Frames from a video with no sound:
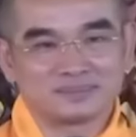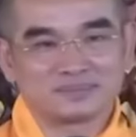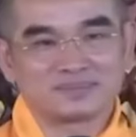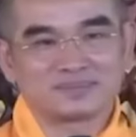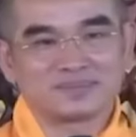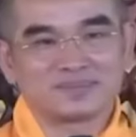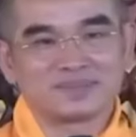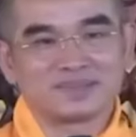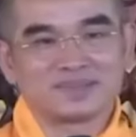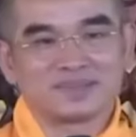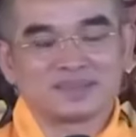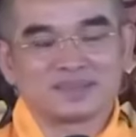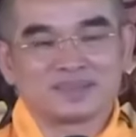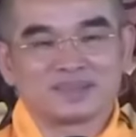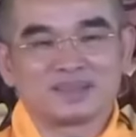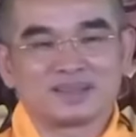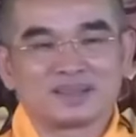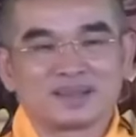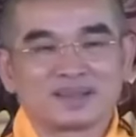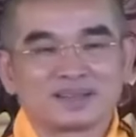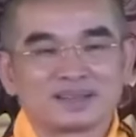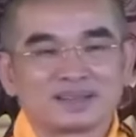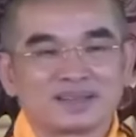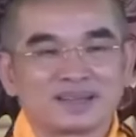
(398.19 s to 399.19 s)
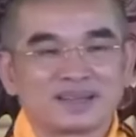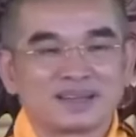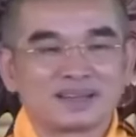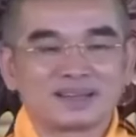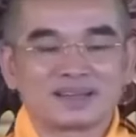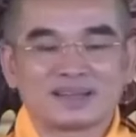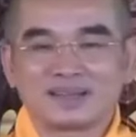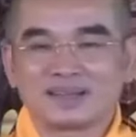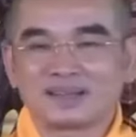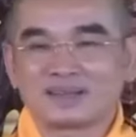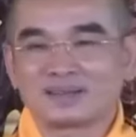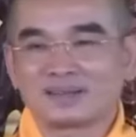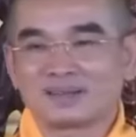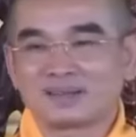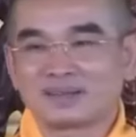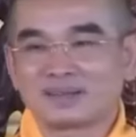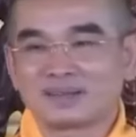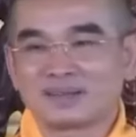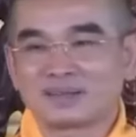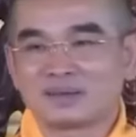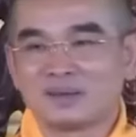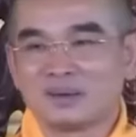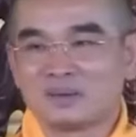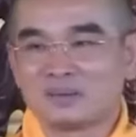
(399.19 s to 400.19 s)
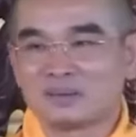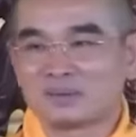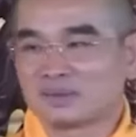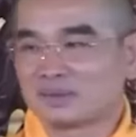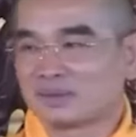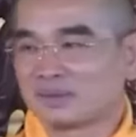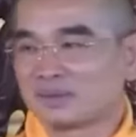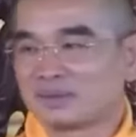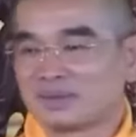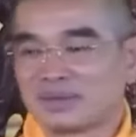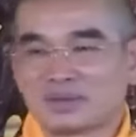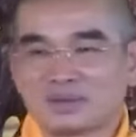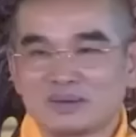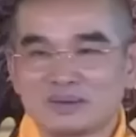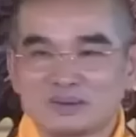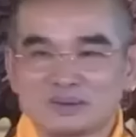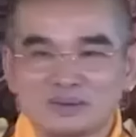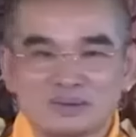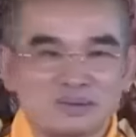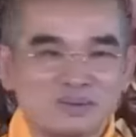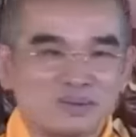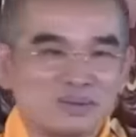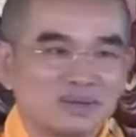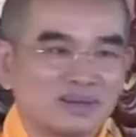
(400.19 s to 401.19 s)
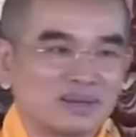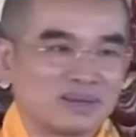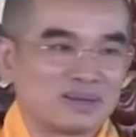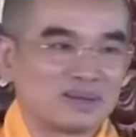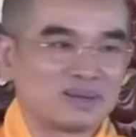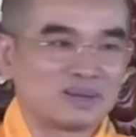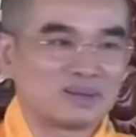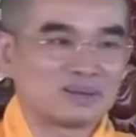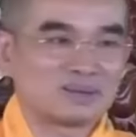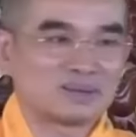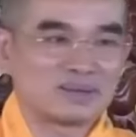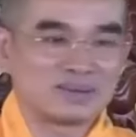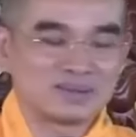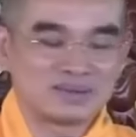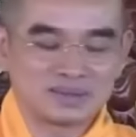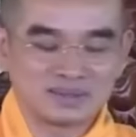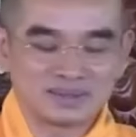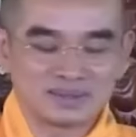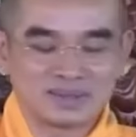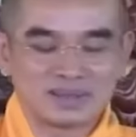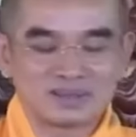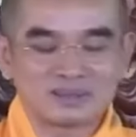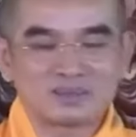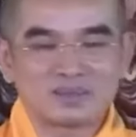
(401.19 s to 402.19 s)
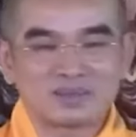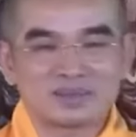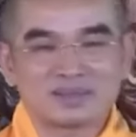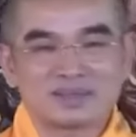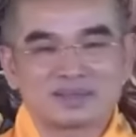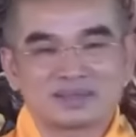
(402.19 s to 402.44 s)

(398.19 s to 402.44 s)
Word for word: lắng tai nghe coi nghe đồn ở chỗ nào, chùa nào, ông nào chứng thánh mình sẽ tới.